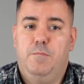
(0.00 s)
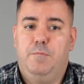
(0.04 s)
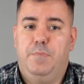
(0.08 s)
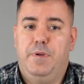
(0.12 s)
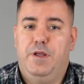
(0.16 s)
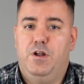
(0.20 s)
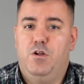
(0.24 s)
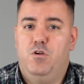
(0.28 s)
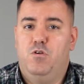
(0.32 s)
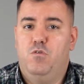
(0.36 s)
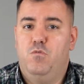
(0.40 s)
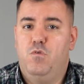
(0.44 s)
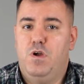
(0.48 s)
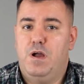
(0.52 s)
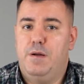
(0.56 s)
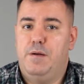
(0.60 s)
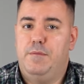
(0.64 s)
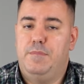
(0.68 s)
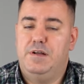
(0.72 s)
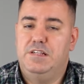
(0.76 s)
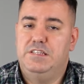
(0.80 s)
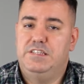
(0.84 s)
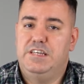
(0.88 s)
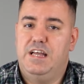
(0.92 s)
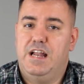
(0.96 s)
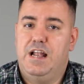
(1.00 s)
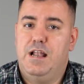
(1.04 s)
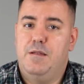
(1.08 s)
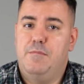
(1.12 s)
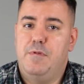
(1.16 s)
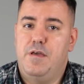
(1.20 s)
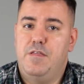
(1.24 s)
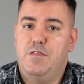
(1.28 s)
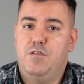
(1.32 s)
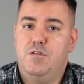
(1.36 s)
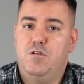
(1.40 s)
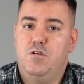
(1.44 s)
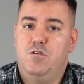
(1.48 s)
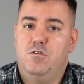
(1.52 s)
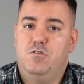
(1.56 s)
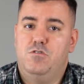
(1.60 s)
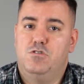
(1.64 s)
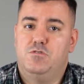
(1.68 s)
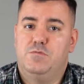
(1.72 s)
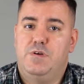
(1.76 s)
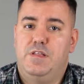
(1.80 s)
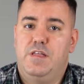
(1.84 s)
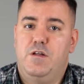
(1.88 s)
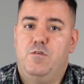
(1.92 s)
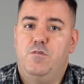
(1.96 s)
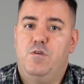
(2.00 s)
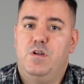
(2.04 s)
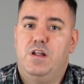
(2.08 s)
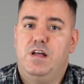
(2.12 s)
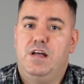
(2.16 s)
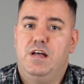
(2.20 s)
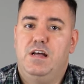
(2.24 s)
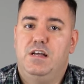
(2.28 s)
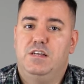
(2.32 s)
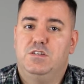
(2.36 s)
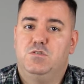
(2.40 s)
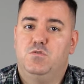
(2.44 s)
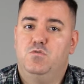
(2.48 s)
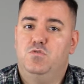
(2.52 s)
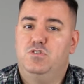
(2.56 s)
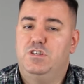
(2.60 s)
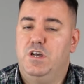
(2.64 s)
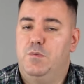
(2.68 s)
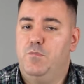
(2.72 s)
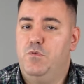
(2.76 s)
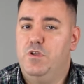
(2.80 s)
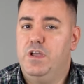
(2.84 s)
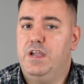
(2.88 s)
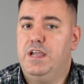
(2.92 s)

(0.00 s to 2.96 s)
pero nunca va a manchar el medio, nos va a dar una escucha muy